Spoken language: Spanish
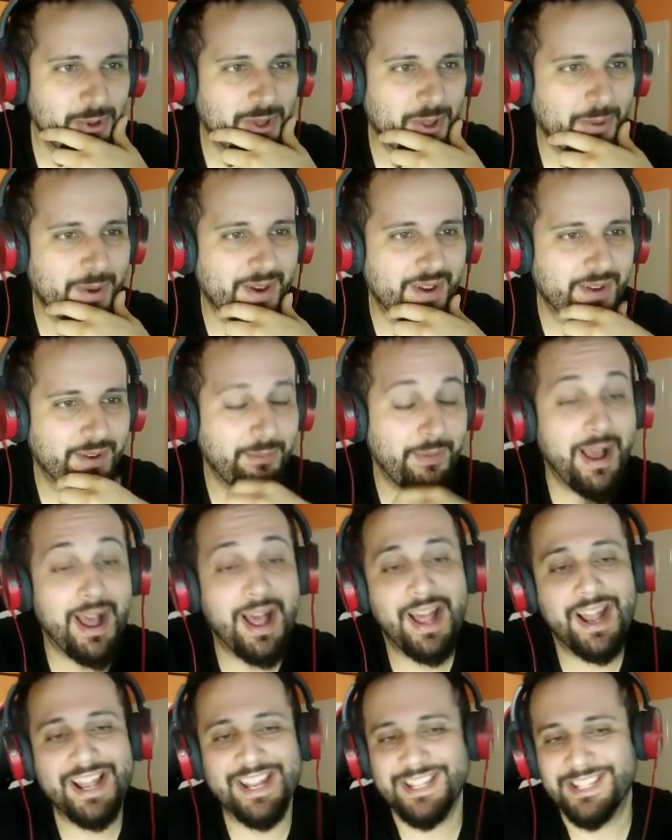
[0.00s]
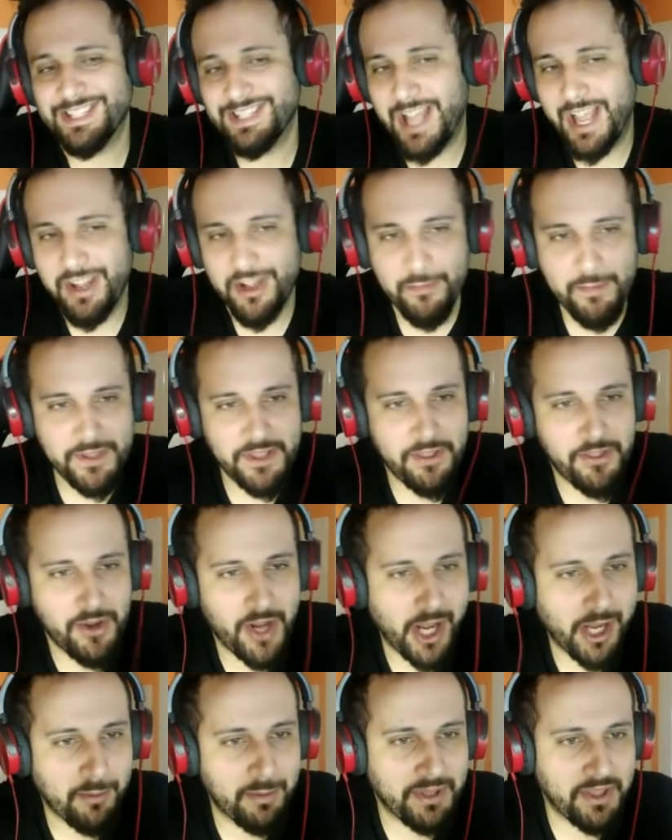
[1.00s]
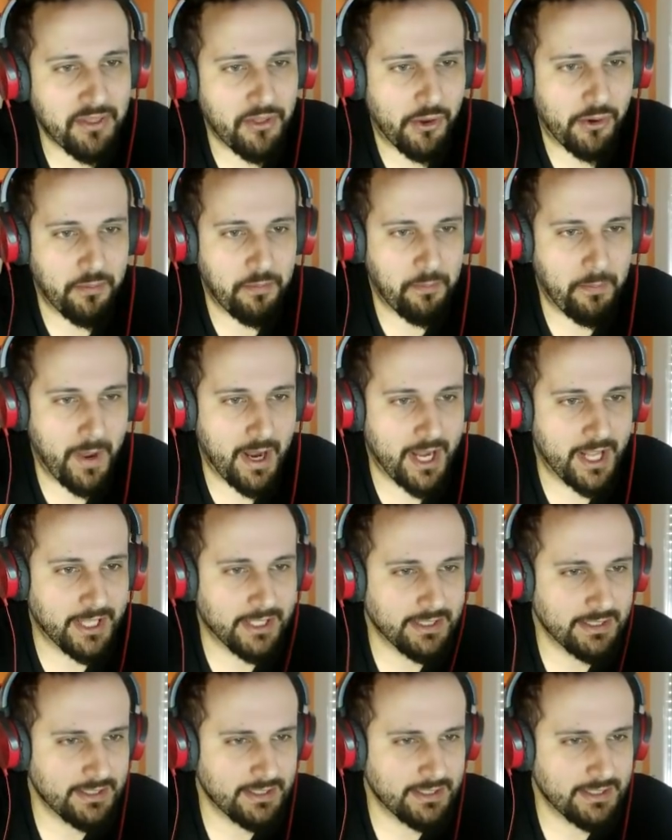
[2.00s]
he vuelto a ver. Ah, vale, hay repetición, hay repetición. Vale.